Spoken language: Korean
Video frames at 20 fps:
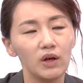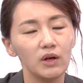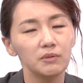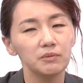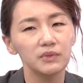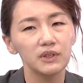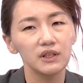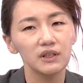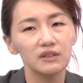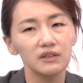
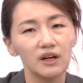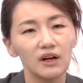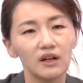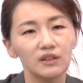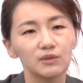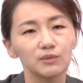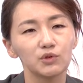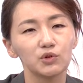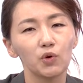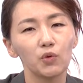피해자가
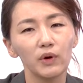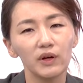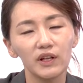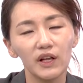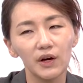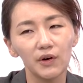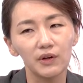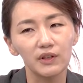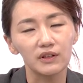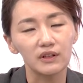좀
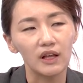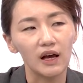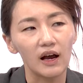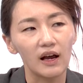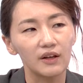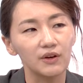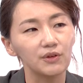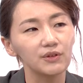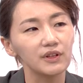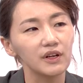소외되어 있다
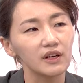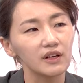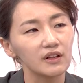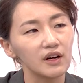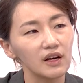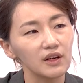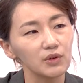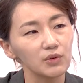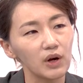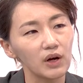이런 얘기를
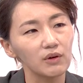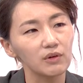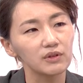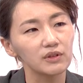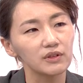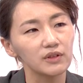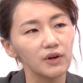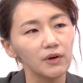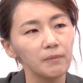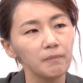하기도
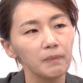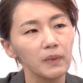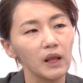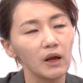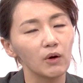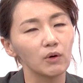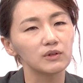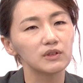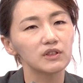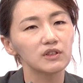하거든요.
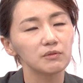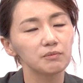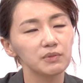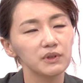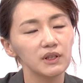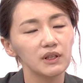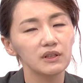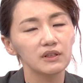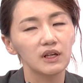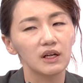어쨌든
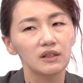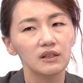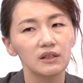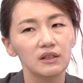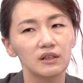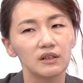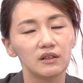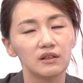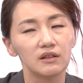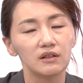
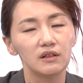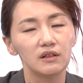피해자는